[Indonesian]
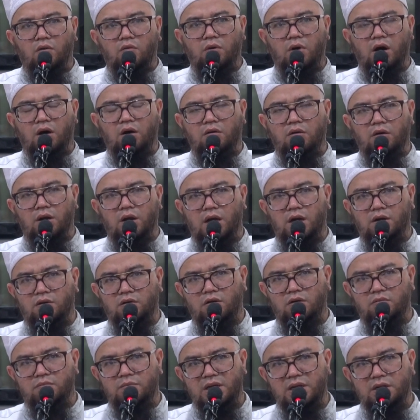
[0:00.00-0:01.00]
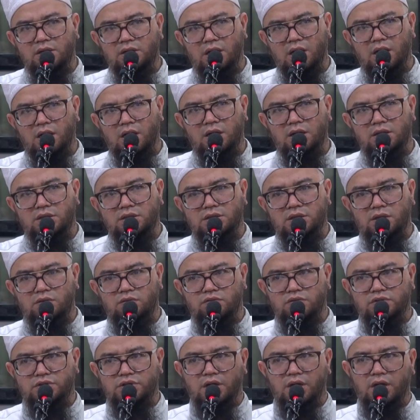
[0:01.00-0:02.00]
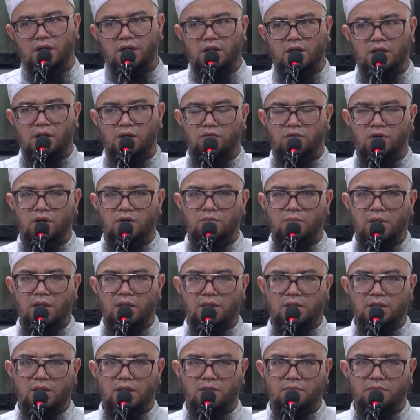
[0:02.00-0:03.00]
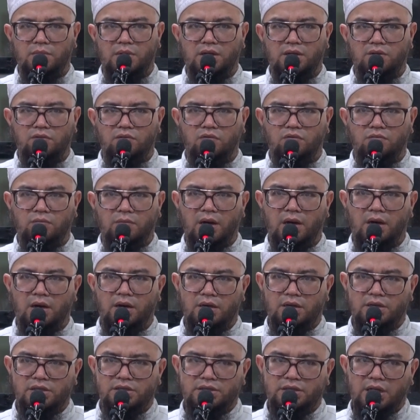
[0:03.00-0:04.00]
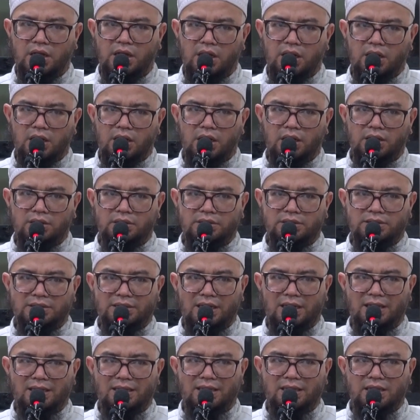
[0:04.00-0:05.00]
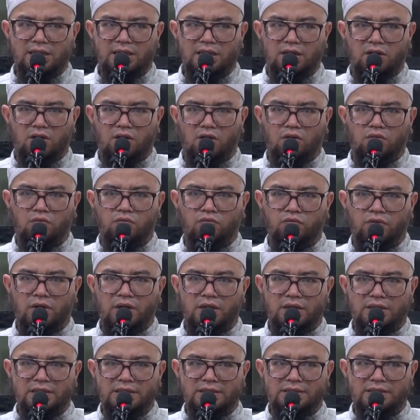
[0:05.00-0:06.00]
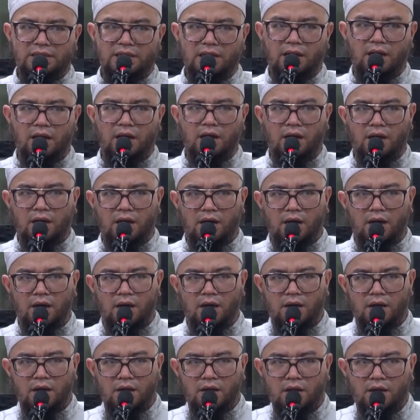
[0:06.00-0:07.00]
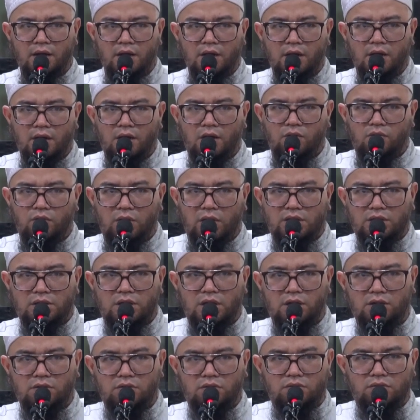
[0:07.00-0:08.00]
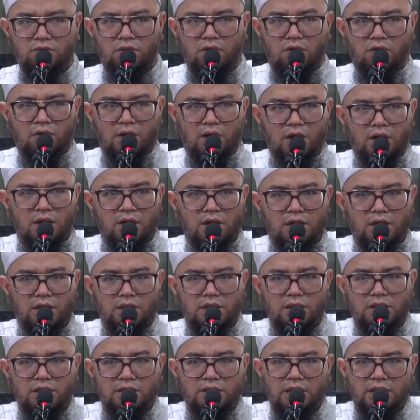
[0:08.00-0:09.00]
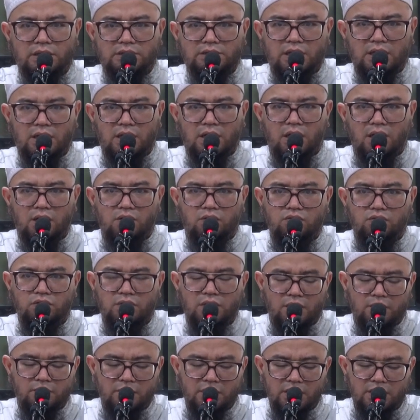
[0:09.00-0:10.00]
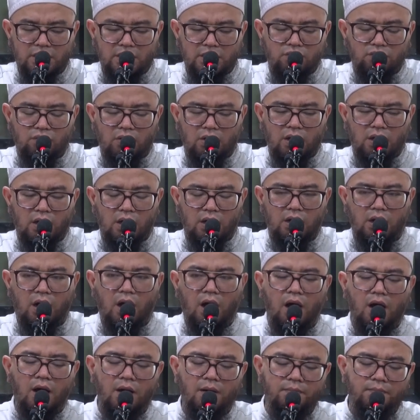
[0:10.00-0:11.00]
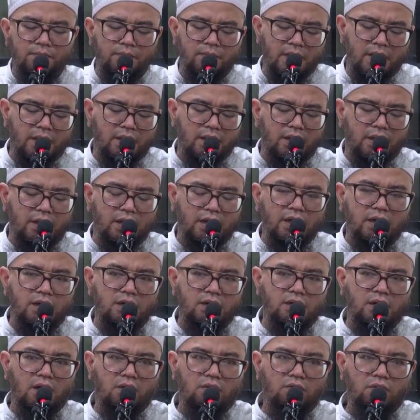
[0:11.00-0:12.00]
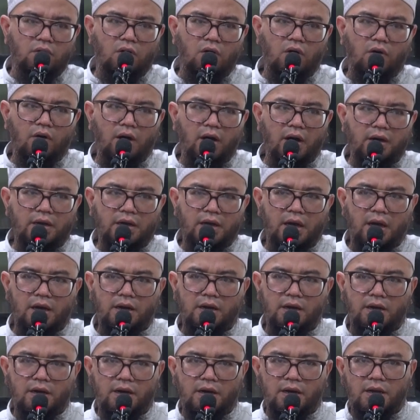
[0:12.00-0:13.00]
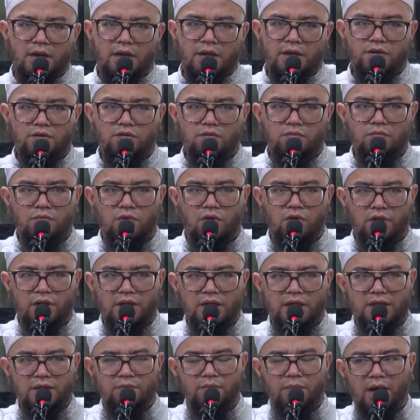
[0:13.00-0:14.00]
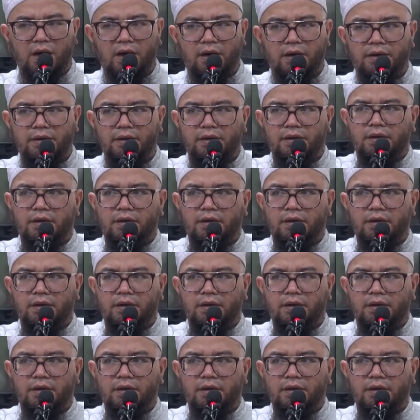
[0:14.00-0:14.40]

wa khalaqa minha zawjaha wa batha minhuma rijalan katsiran wa nisaa wattaqullaha alladzi tasaaluna bihi wal arham innallaha kana 'alaikum raqiba